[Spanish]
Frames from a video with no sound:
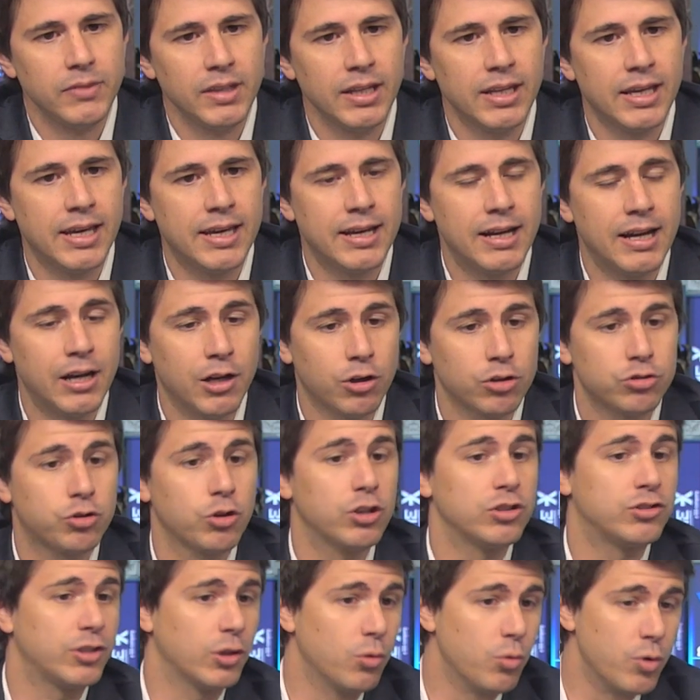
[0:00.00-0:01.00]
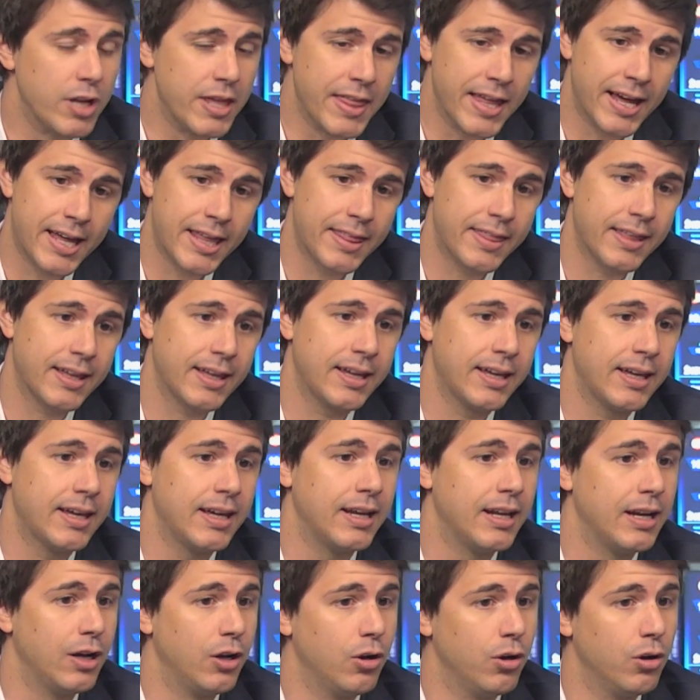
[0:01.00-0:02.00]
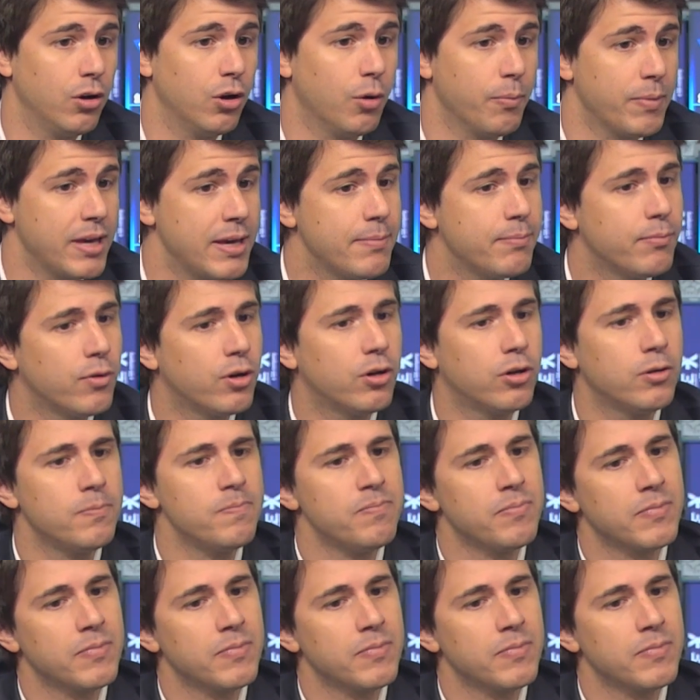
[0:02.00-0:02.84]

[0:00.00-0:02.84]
En el negocio de seguridad, lo mismo.